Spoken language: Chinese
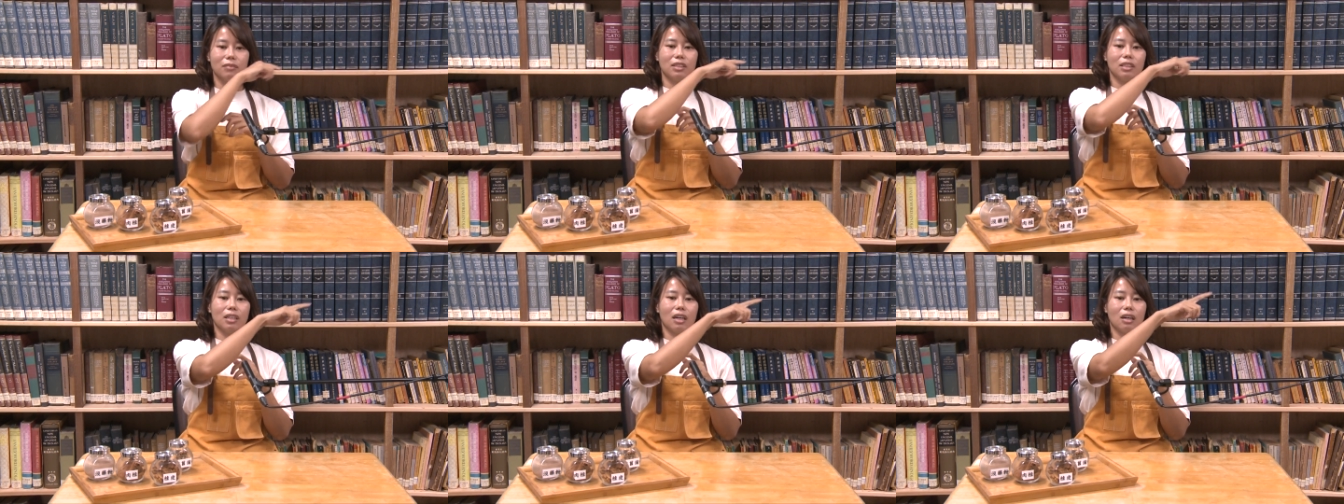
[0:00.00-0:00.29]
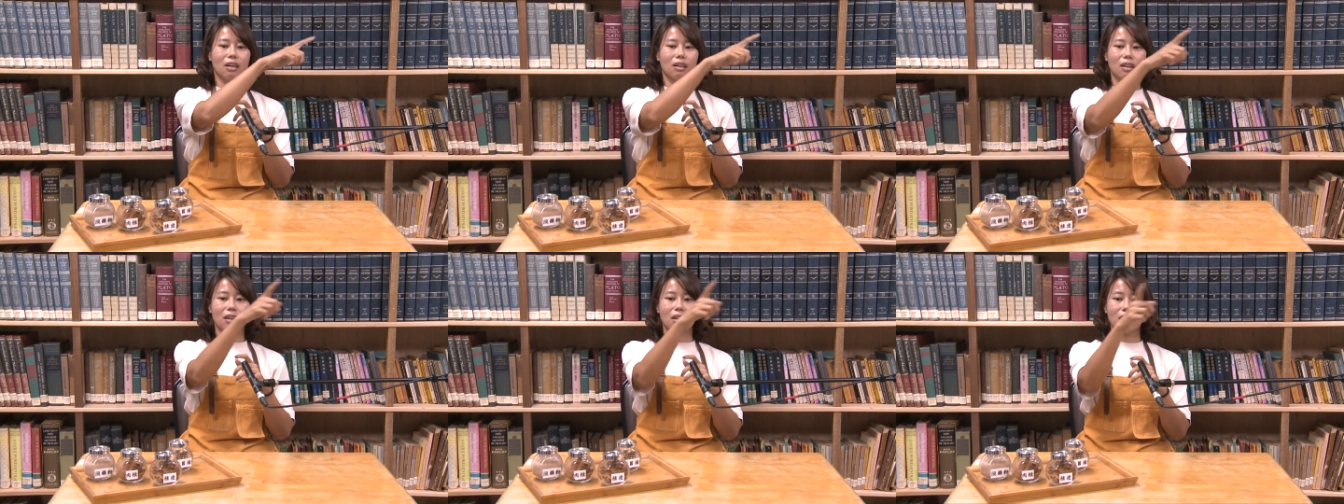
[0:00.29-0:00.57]

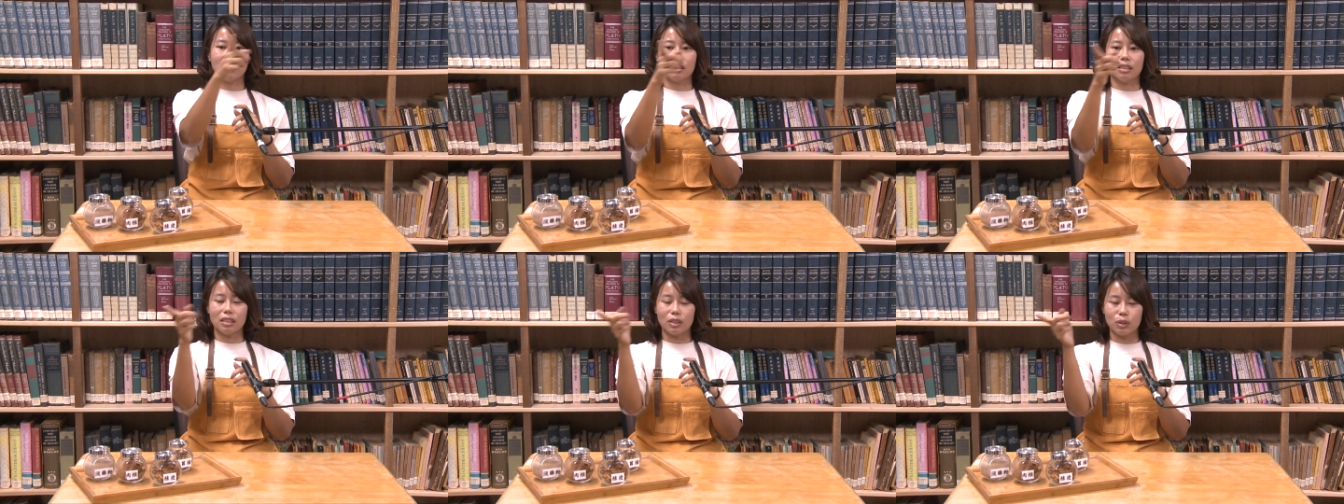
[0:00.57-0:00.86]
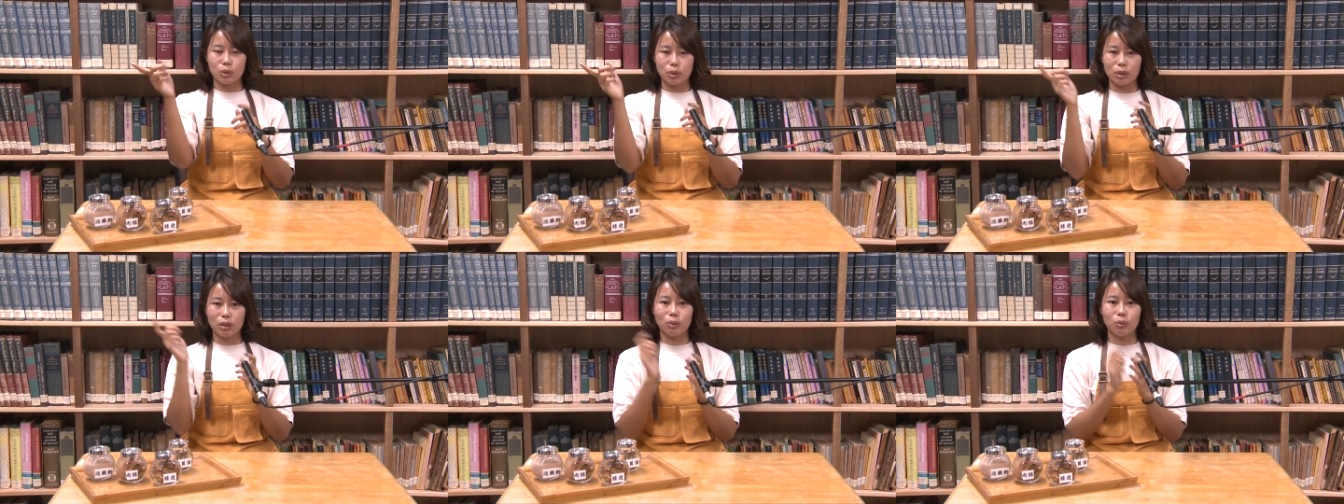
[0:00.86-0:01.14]
祷告一
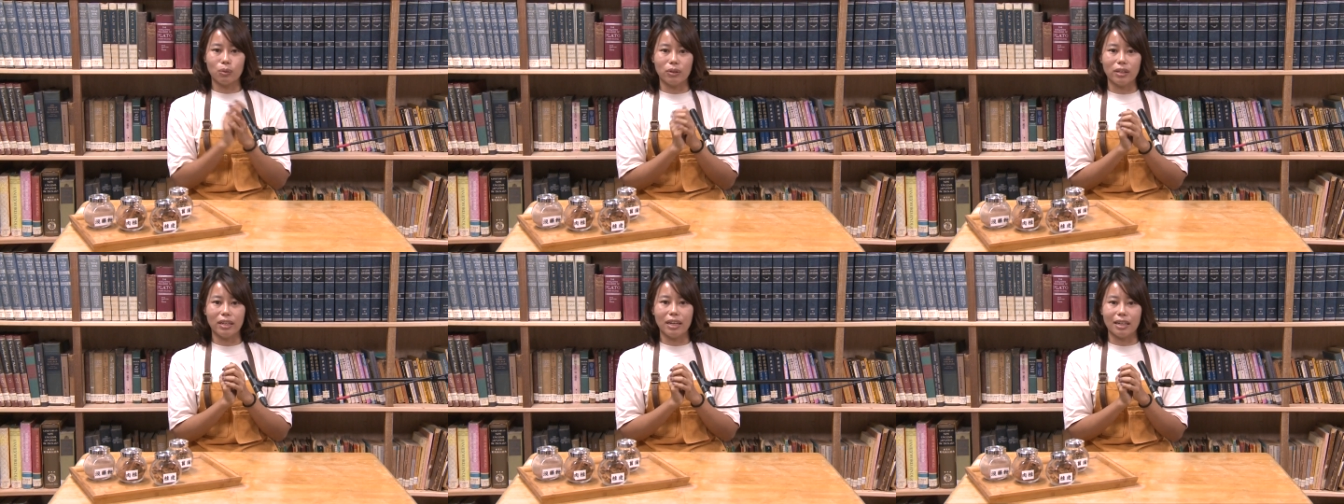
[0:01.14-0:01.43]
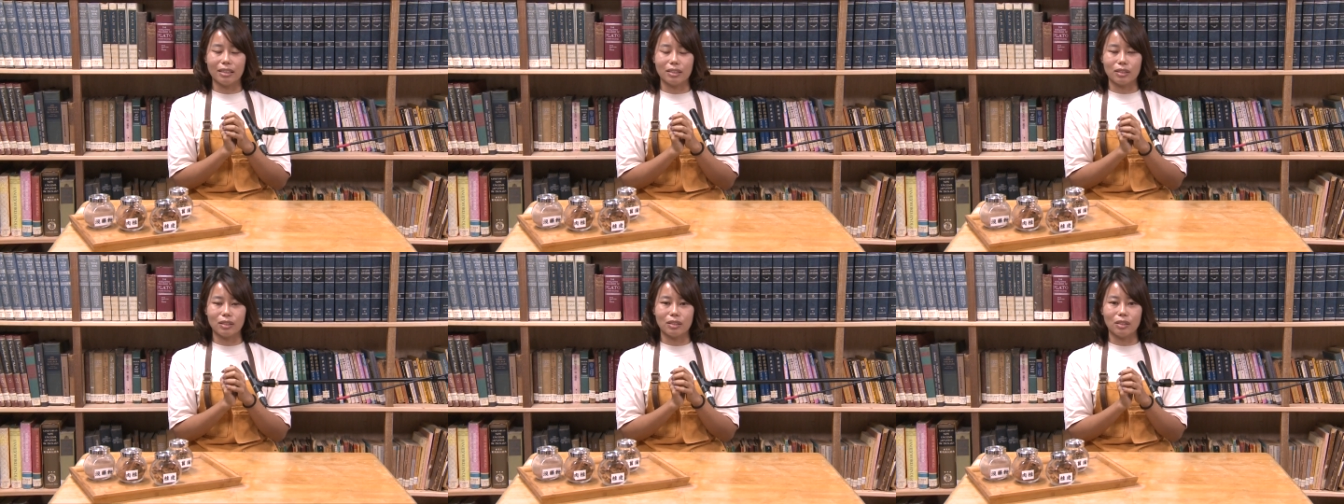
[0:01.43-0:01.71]
圈回
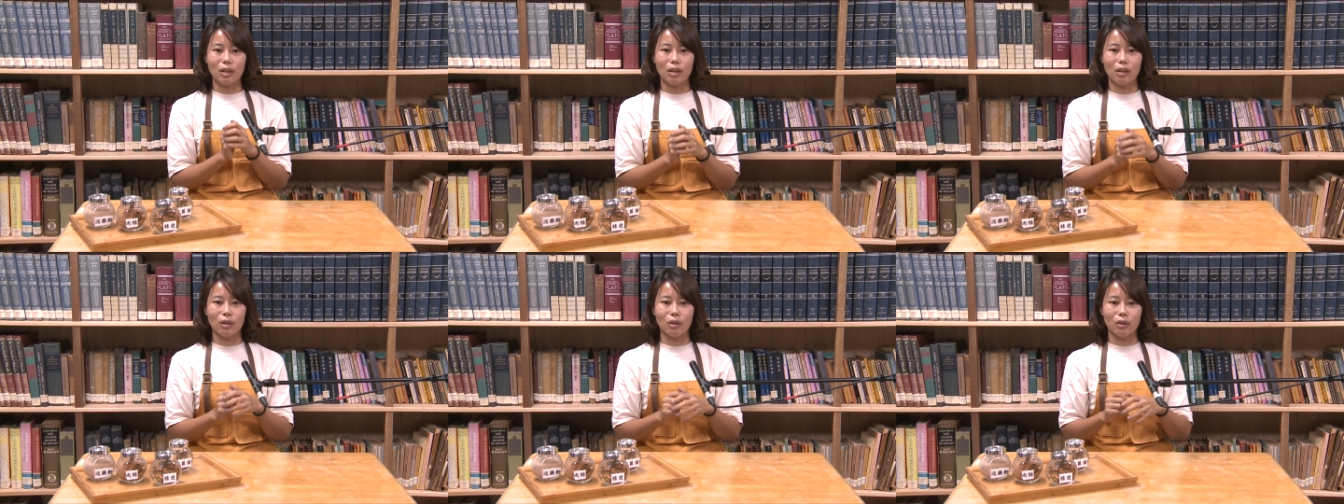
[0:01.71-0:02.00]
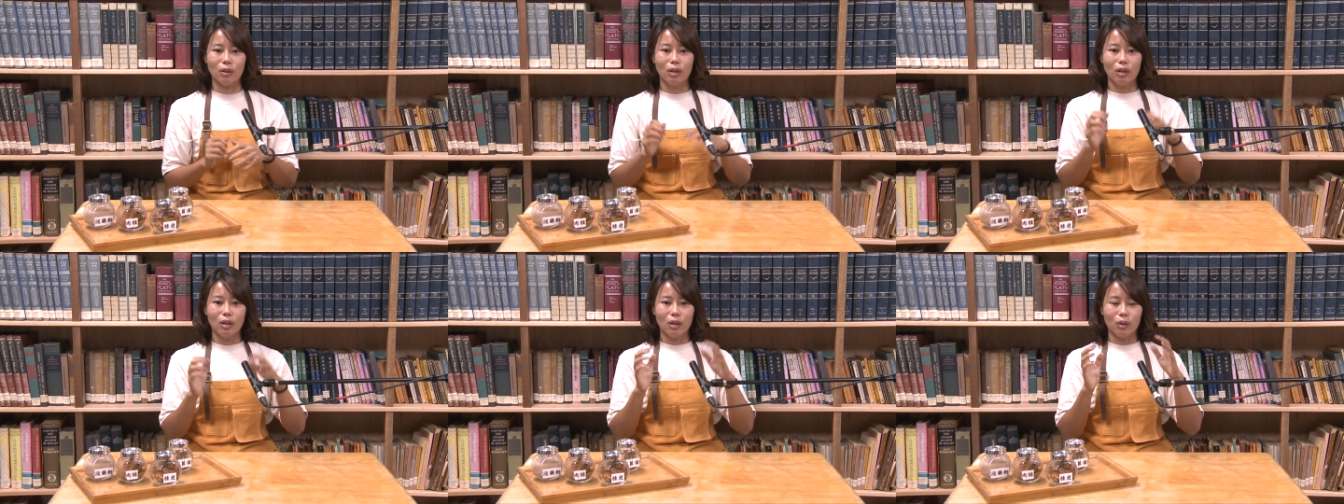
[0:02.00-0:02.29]
来之后，